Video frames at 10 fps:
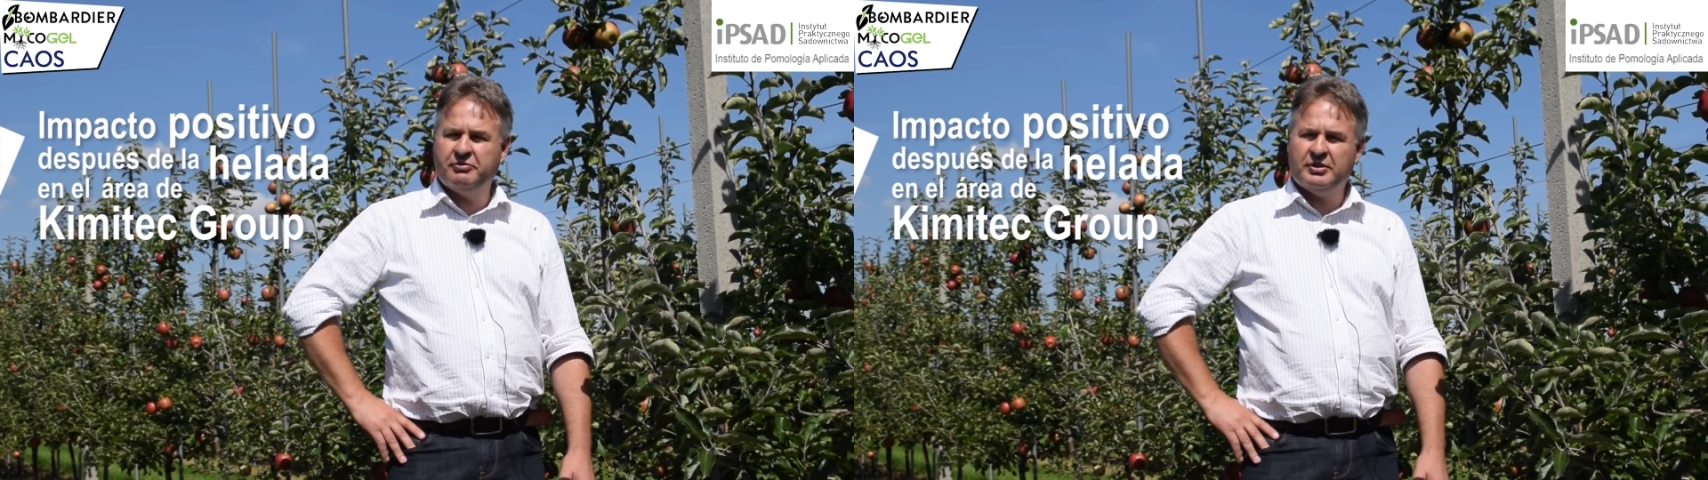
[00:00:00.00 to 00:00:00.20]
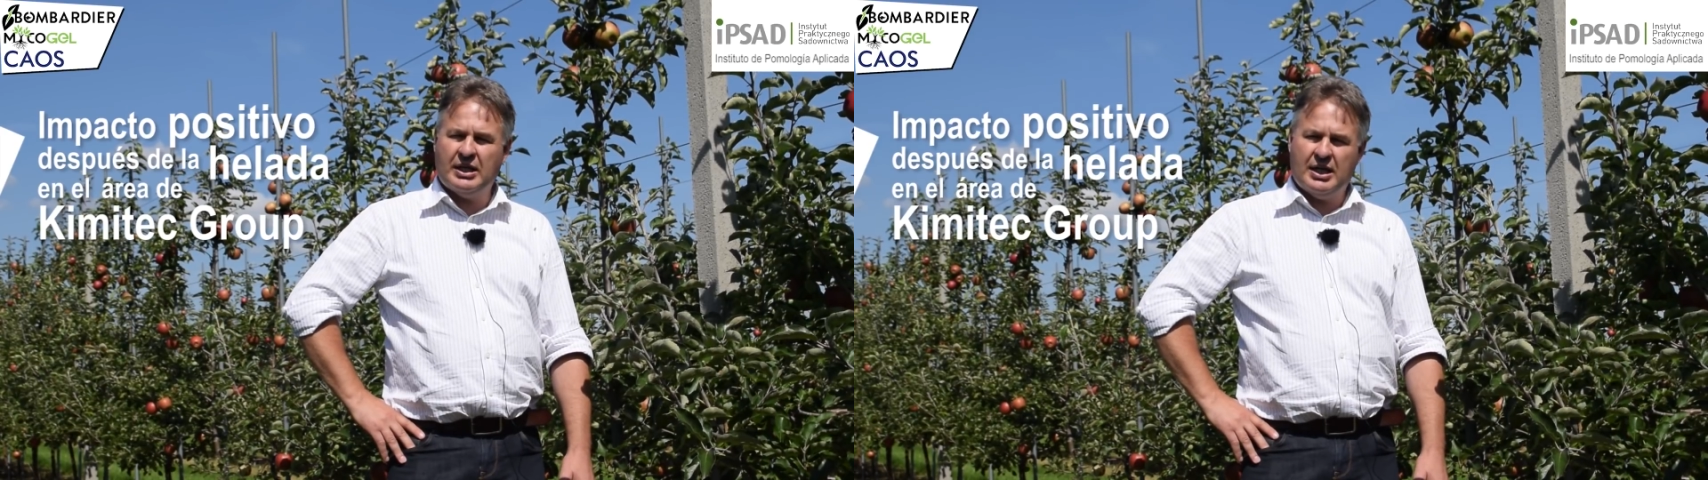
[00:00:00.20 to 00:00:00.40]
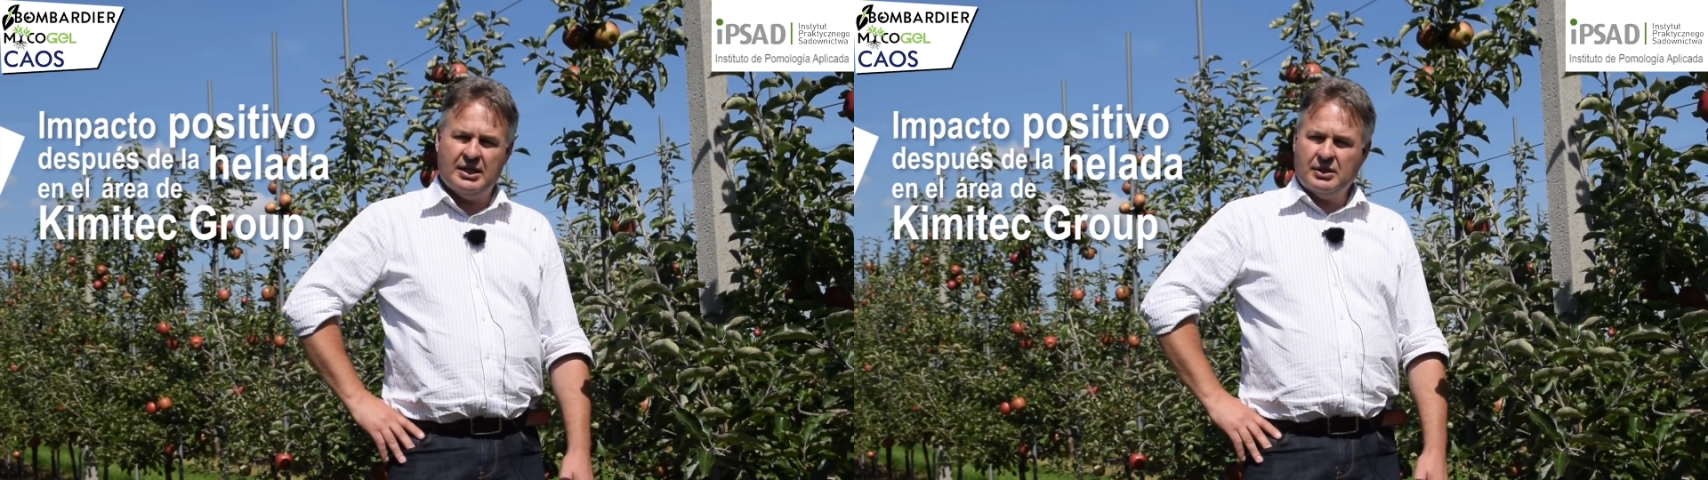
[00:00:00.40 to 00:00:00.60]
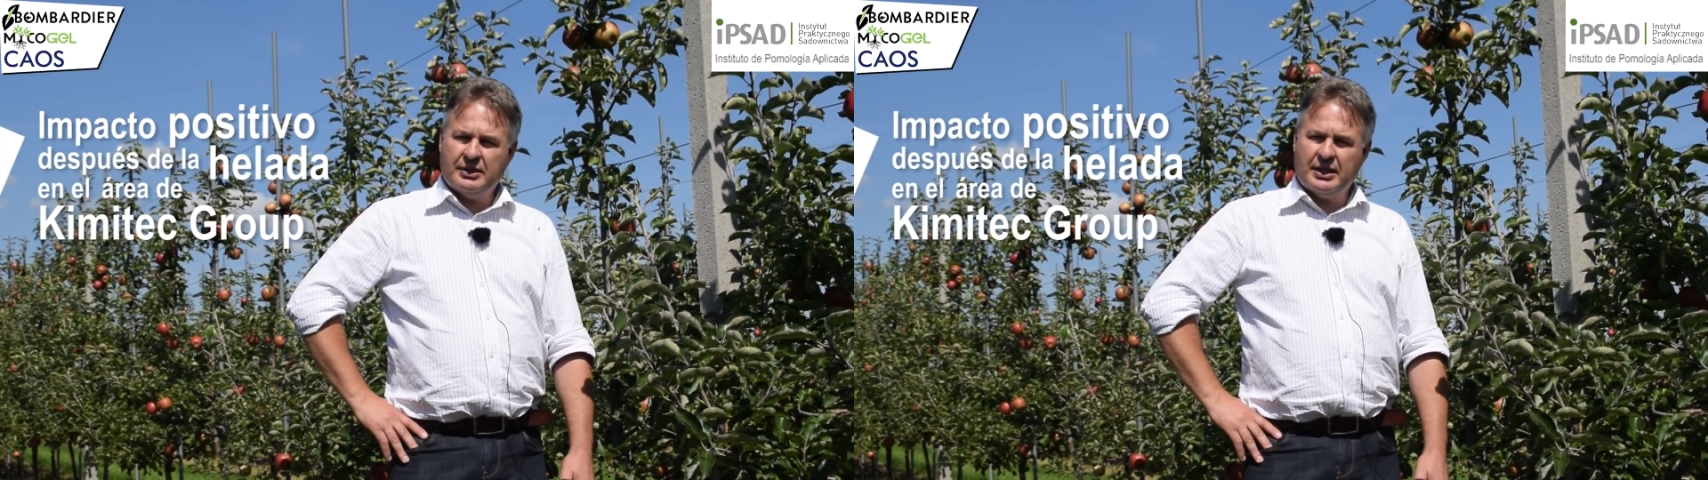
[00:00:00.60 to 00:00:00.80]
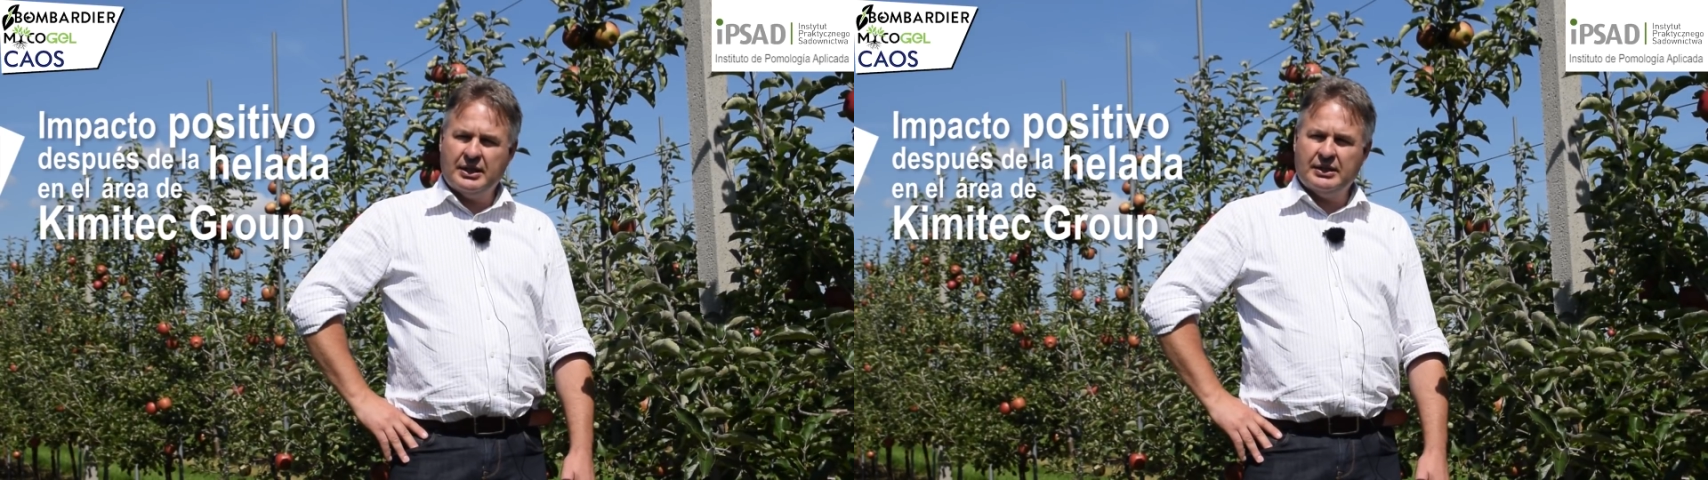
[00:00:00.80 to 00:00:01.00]
relacionado con
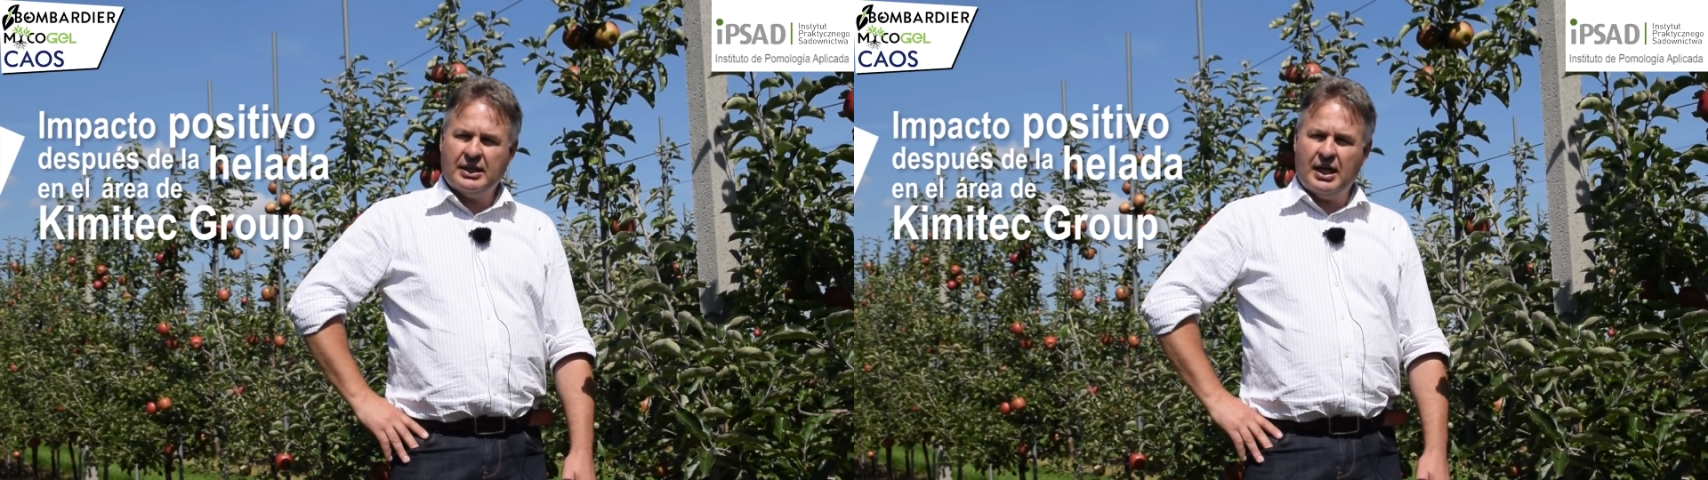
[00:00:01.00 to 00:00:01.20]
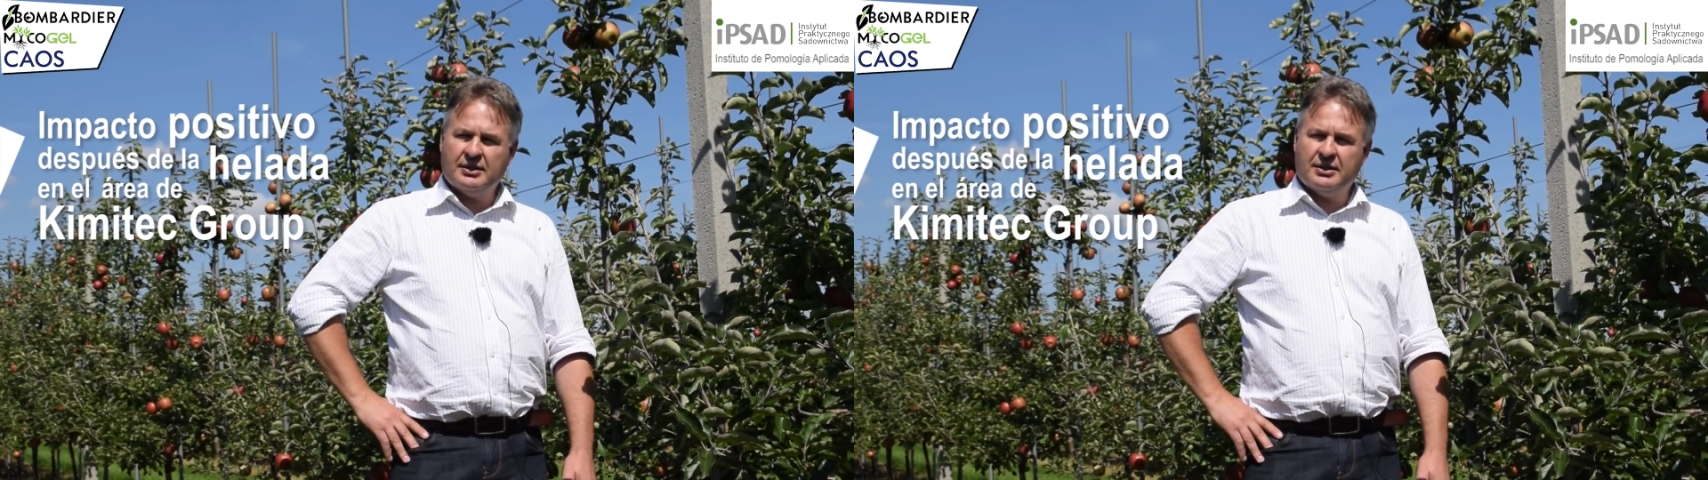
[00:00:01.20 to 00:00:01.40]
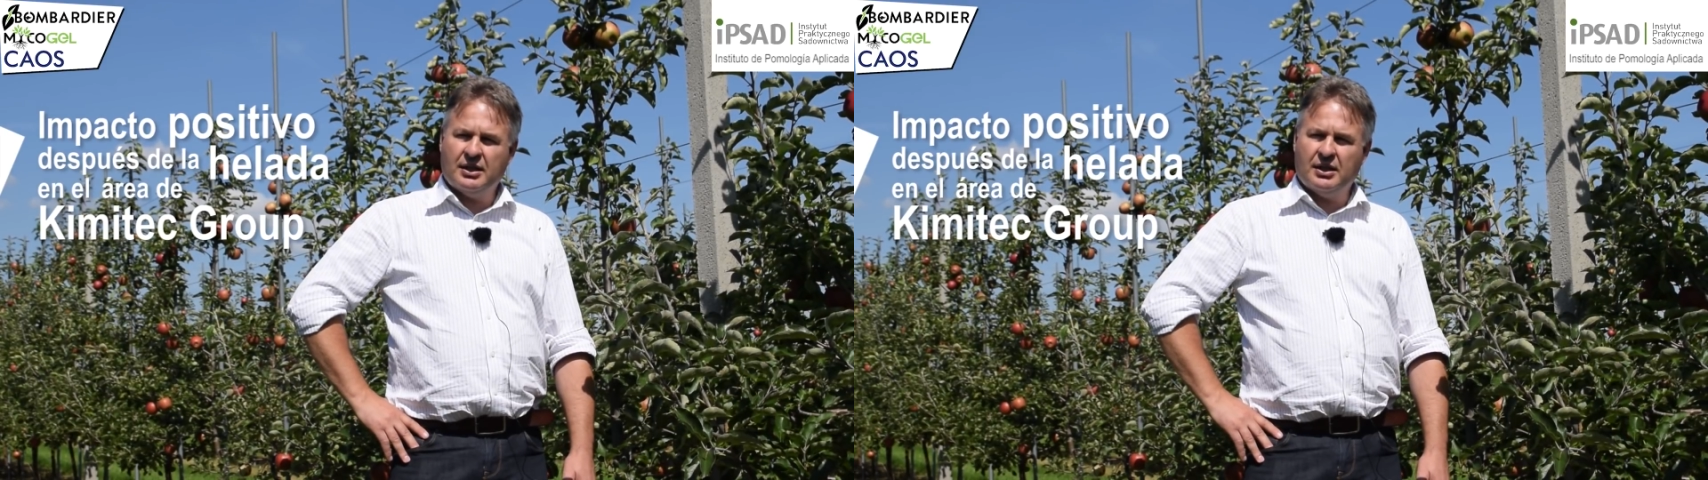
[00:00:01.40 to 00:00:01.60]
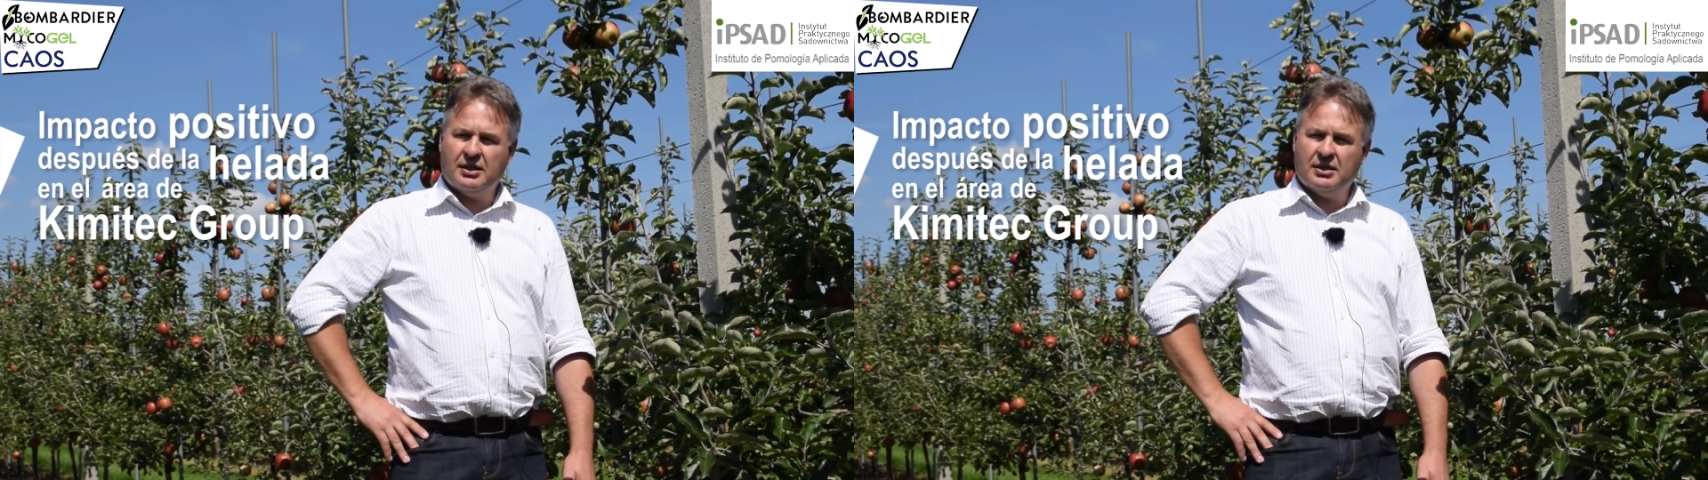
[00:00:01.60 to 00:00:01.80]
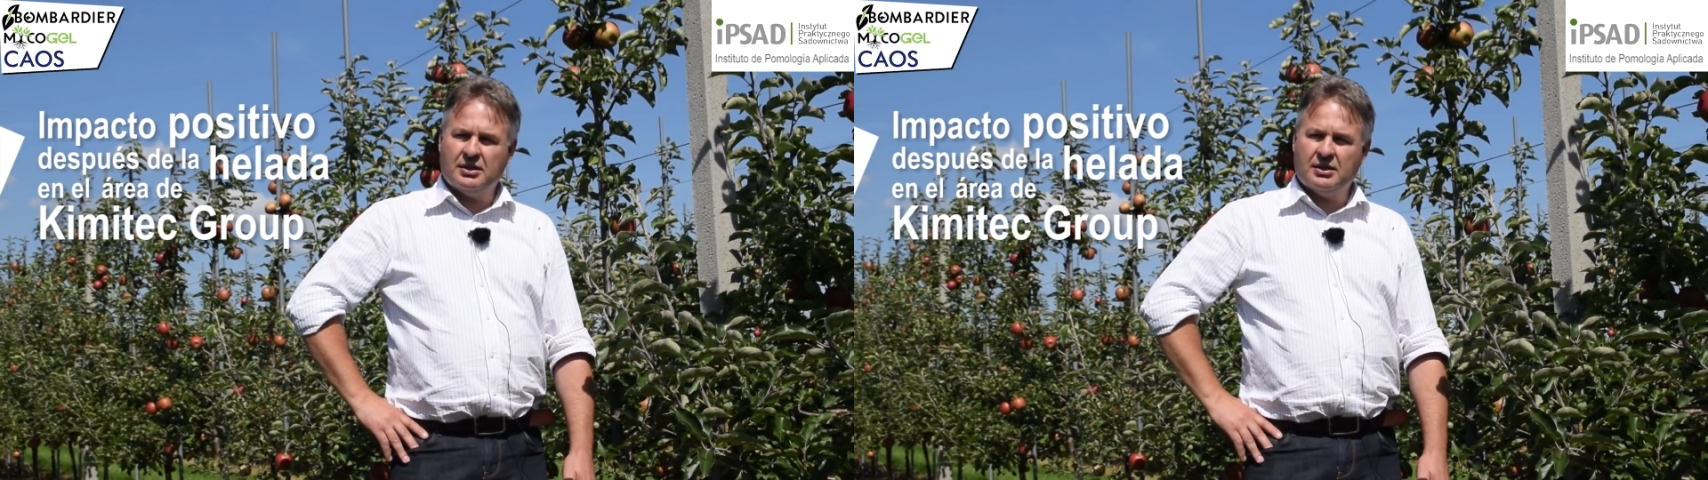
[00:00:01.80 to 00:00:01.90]
el daño ocurrido en mayo.